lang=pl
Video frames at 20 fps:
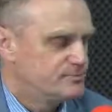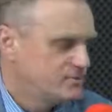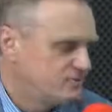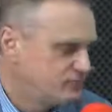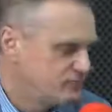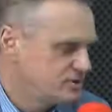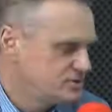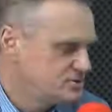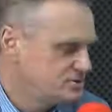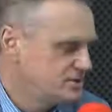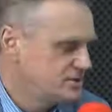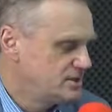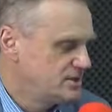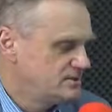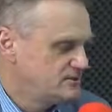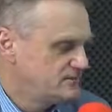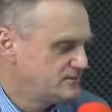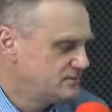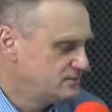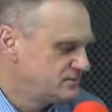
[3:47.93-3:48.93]
Właśnie te,
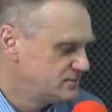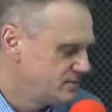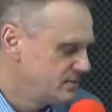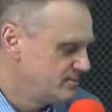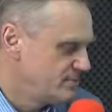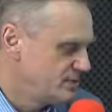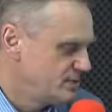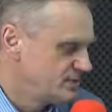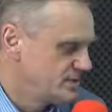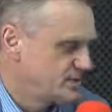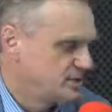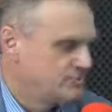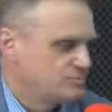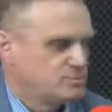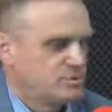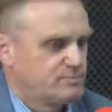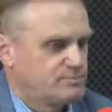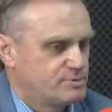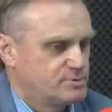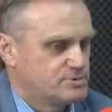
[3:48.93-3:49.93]
tematyka
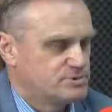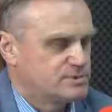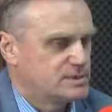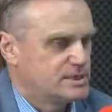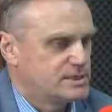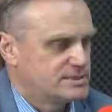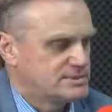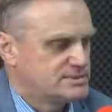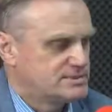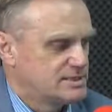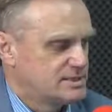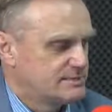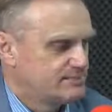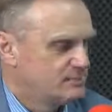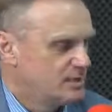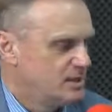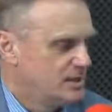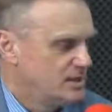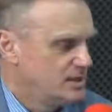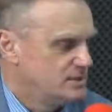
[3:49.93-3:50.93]
była prosta, jasna.
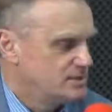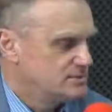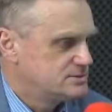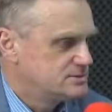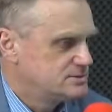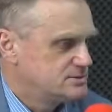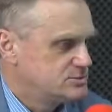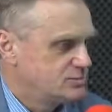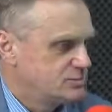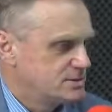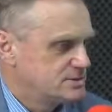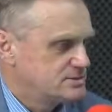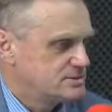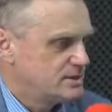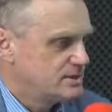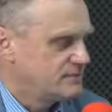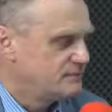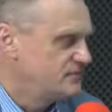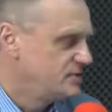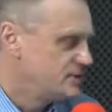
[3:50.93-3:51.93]
E,
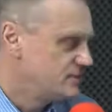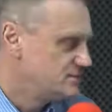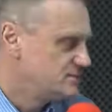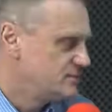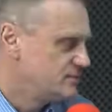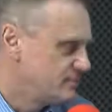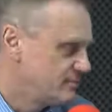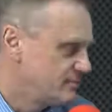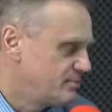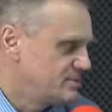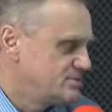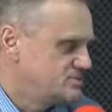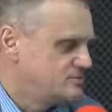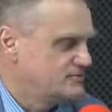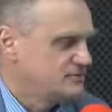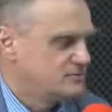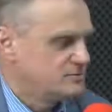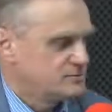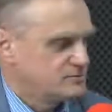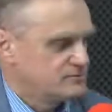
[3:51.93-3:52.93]
sytuacja finansowa
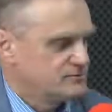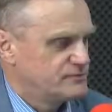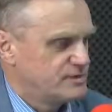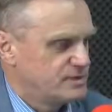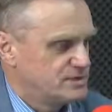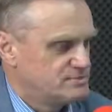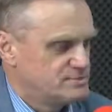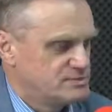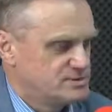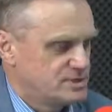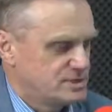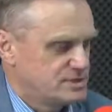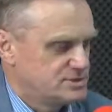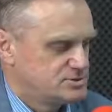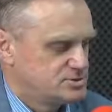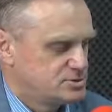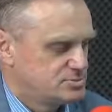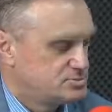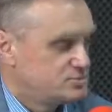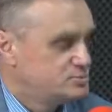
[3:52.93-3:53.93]
pracowników
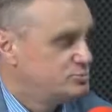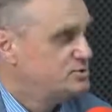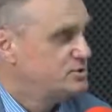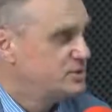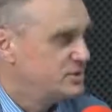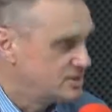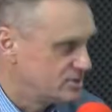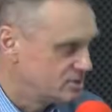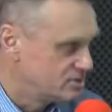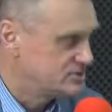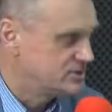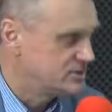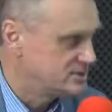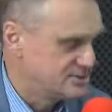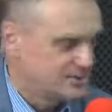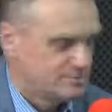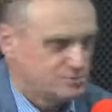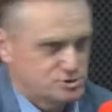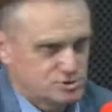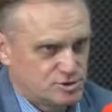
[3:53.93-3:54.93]
administracji obsługi jednostek
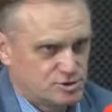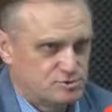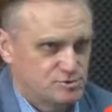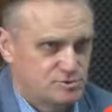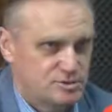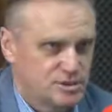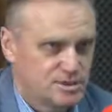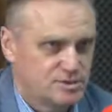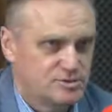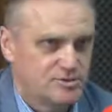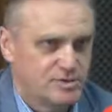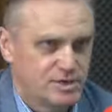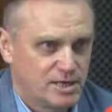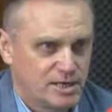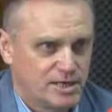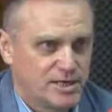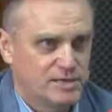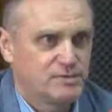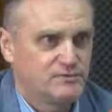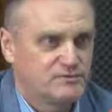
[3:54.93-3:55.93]
samorządu
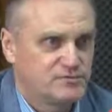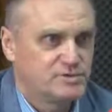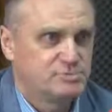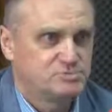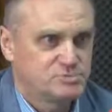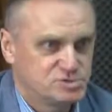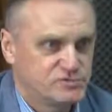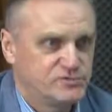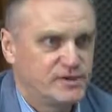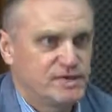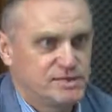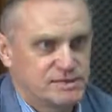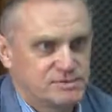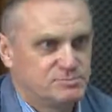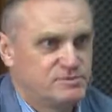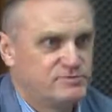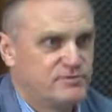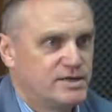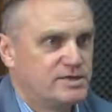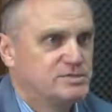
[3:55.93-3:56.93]
terytorialnego, w tym oświaty,
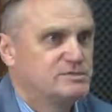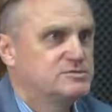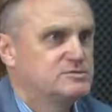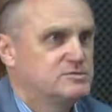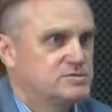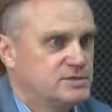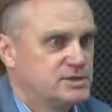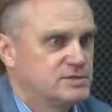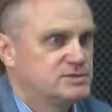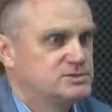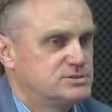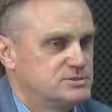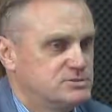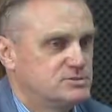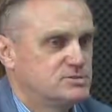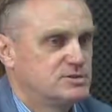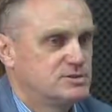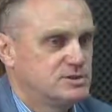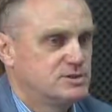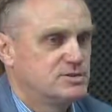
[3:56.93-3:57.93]
bo warto dodać, że to
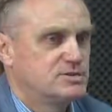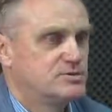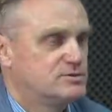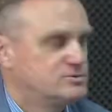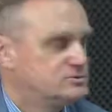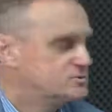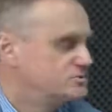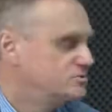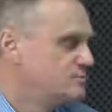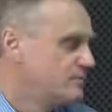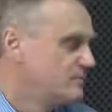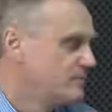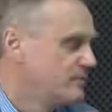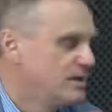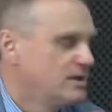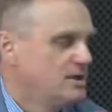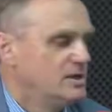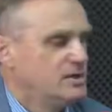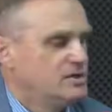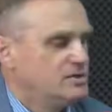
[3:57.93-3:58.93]
nie tylko chodziło
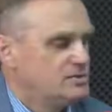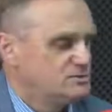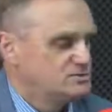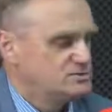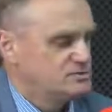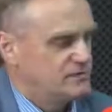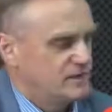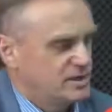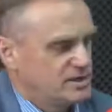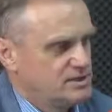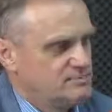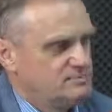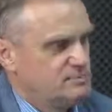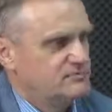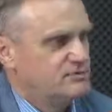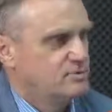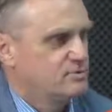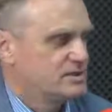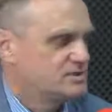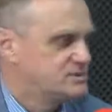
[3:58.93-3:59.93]
o oświatę, bo w
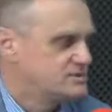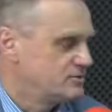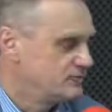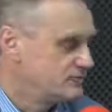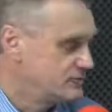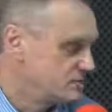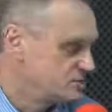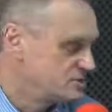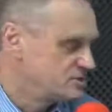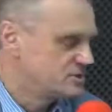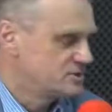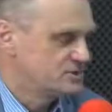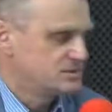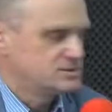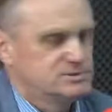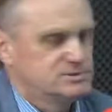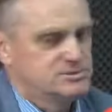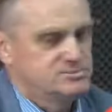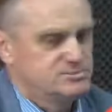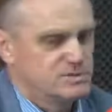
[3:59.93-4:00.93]
tą akcję również e,
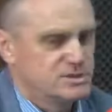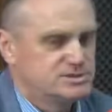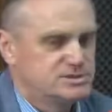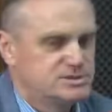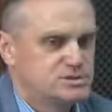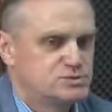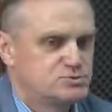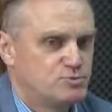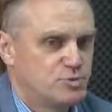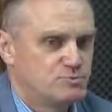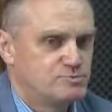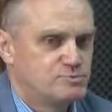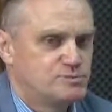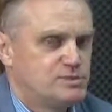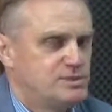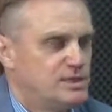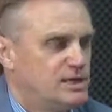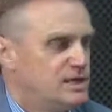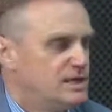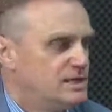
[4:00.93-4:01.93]
miejskie
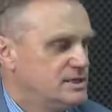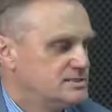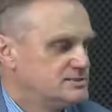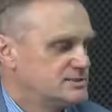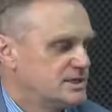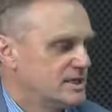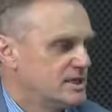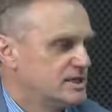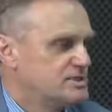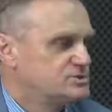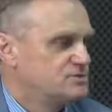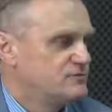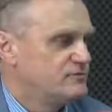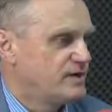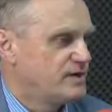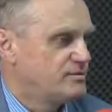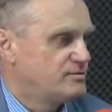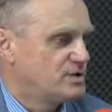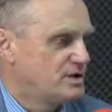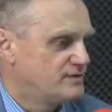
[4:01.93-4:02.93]
żłobki
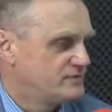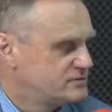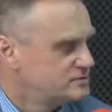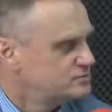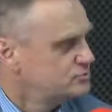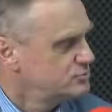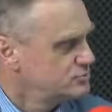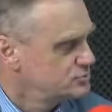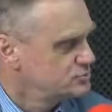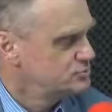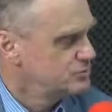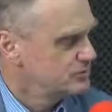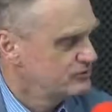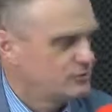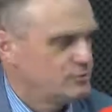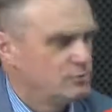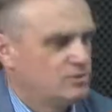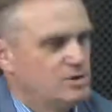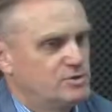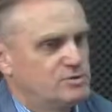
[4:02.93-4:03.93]
zaangażowały, a więc tu chodziło w
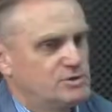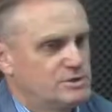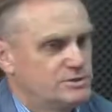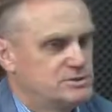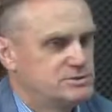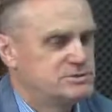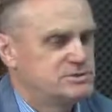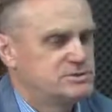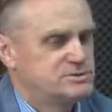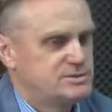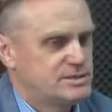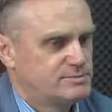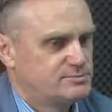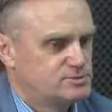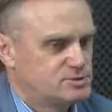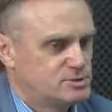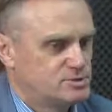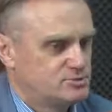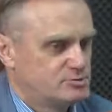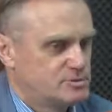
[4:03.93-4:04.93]
ogóle o jednostki
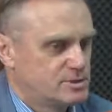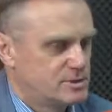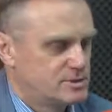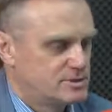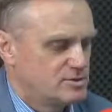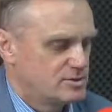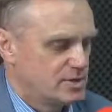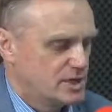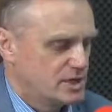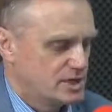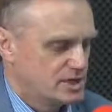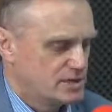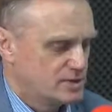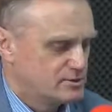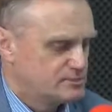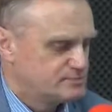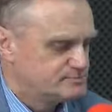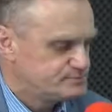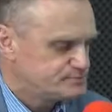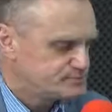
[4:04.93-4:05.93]
samorządu
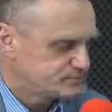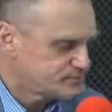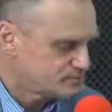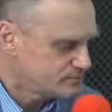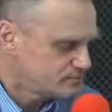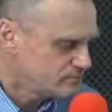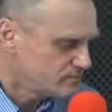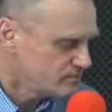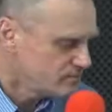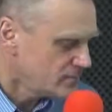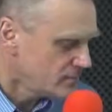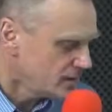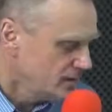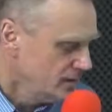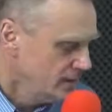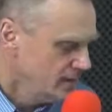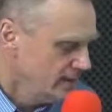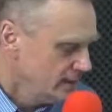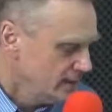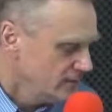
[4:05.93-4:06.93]
terytorialnego.
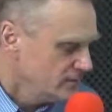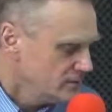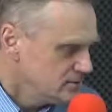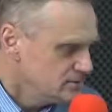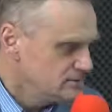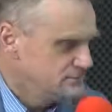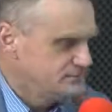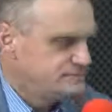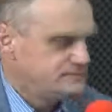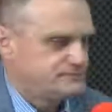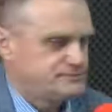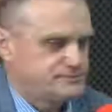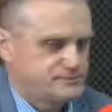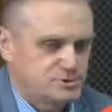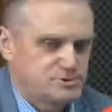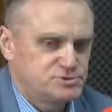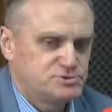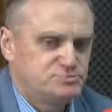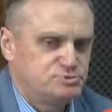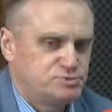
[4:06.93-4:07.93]
No i
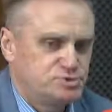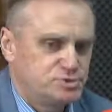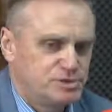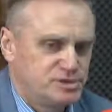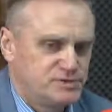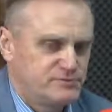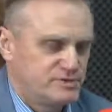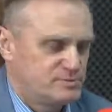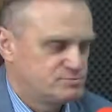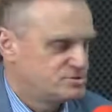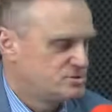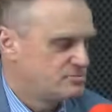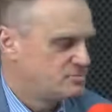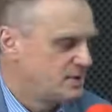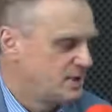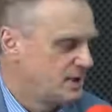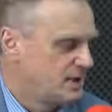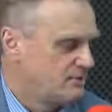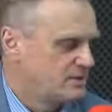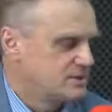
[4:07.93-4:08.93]
dość burzliwie
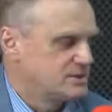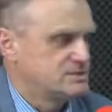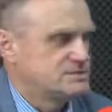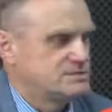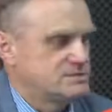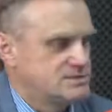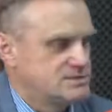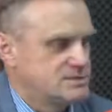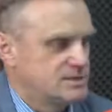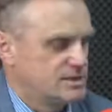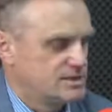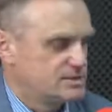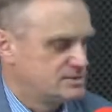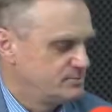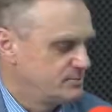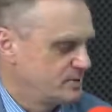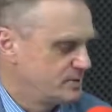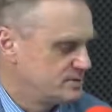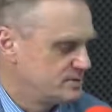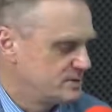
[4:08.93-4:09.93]
przebiegała ta sesja Rady
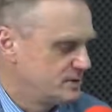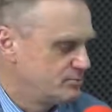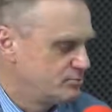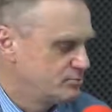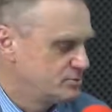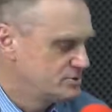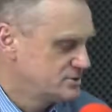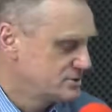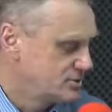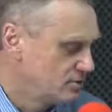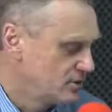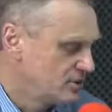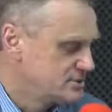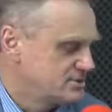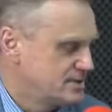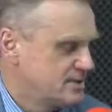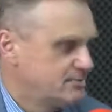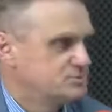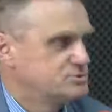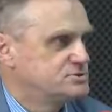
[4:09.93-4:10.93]
Miasta Płocka.
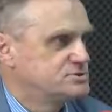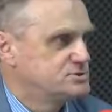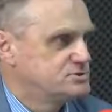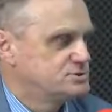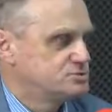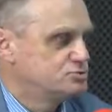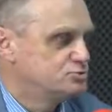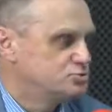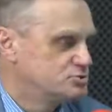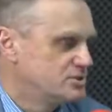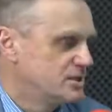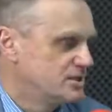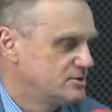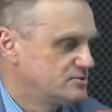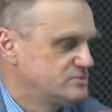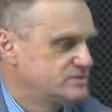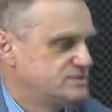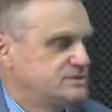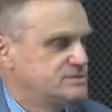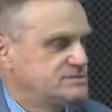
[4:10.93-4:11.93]
Okazało się, że już na
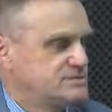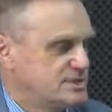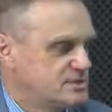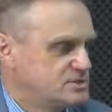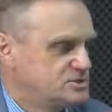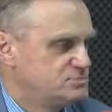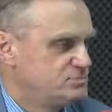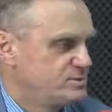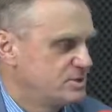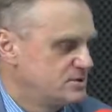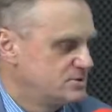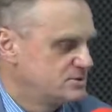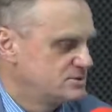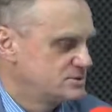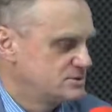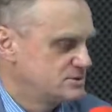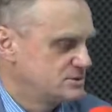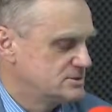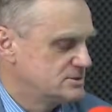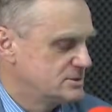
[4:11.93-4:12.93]
tą sesję jakieś pieniądze
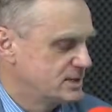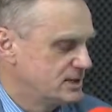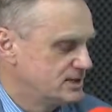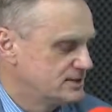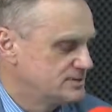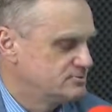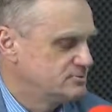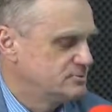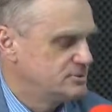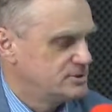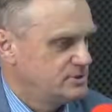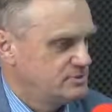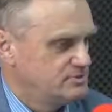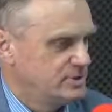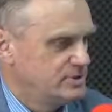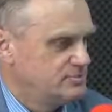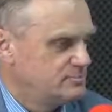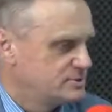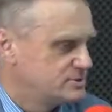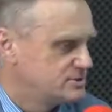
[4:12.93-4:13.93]
się znalazły i
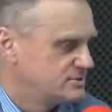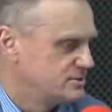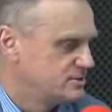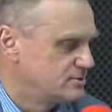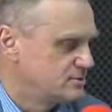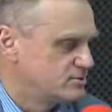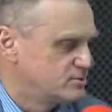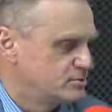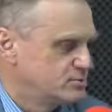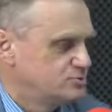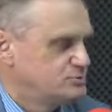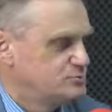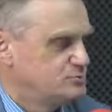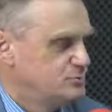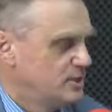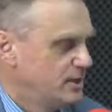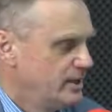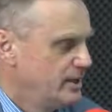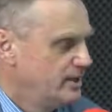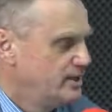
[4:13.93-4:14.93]
pan prezydent ogłosił,
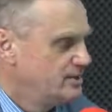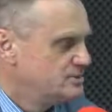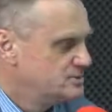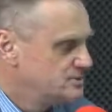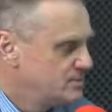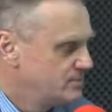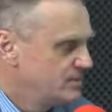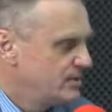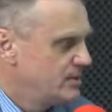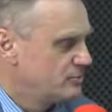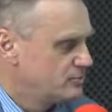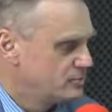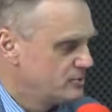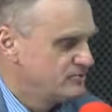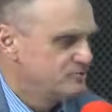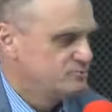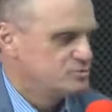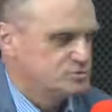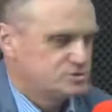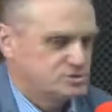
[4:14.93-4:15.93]
że planuje
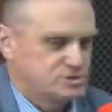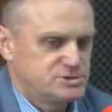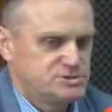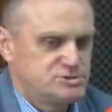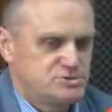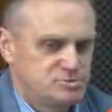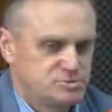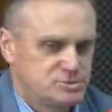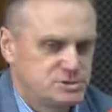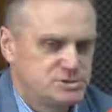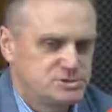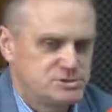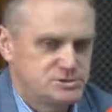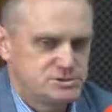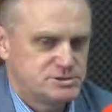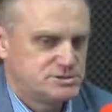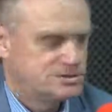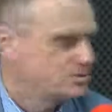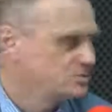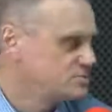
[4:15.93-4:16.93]
w budżecie
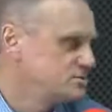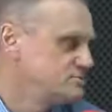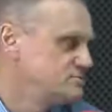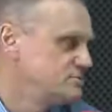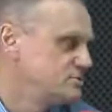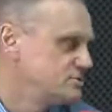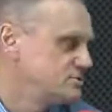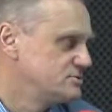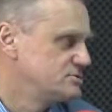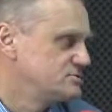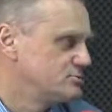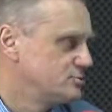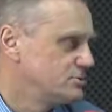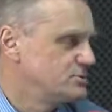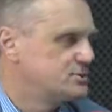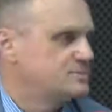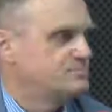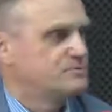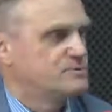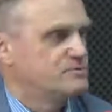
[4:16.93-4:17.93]
umieścić 180
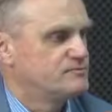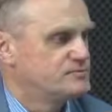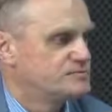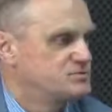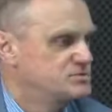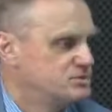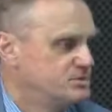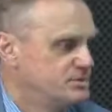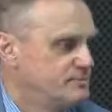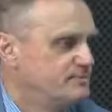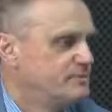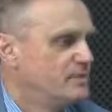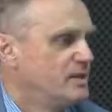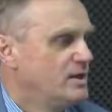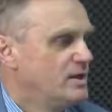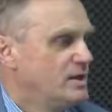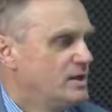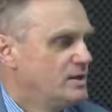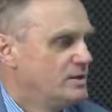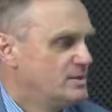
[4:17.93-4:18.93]
zł podwyżki
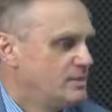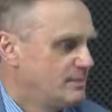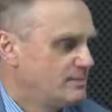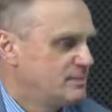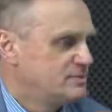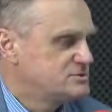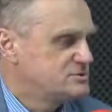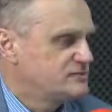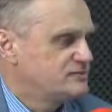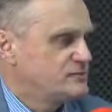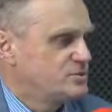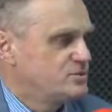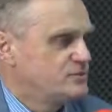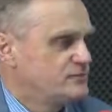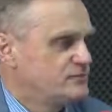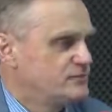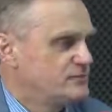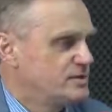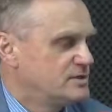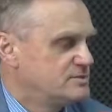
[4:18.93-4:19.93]
dla pracowników mhm.